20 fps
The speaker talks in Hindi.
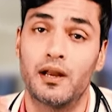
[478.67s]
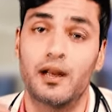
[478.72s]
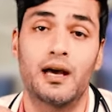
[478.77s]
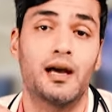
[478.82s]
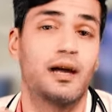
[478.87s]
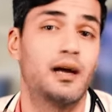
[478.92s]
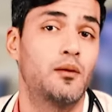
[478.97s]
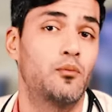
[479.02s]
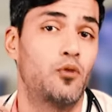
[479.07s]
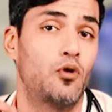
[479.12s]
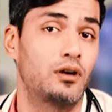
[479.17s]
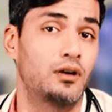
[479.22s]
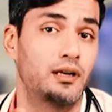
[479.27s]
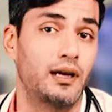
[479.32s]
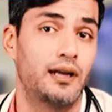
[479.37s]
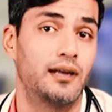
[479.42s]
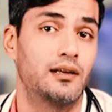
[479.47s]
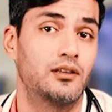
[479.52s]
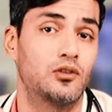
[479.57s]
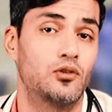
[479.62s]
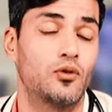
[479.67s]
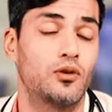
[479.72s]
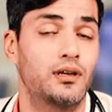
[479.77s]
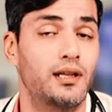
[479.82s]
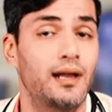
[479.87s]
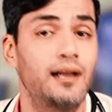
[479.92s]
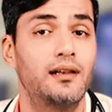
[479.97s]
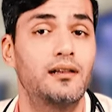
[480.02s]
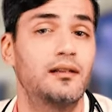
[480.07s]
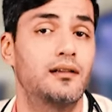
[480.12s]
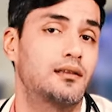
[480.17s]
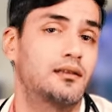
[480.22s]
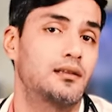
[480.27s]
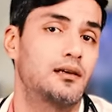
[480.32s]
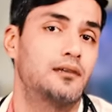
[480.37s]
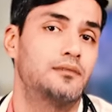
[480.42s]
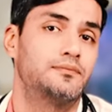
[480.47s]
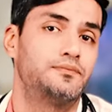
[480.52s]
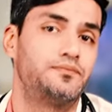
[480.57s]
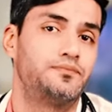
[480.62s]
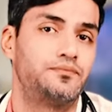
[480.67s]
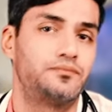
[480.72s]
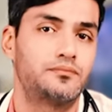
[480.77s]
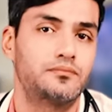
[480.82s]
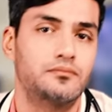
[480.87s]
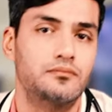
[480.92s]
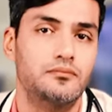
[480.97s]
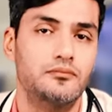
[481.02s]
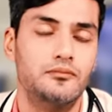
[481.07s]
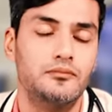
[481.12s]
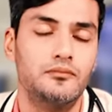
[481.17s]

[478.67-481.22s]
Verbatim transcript: बनाया है बहुत टाइट तो वो टाइट ही रहता है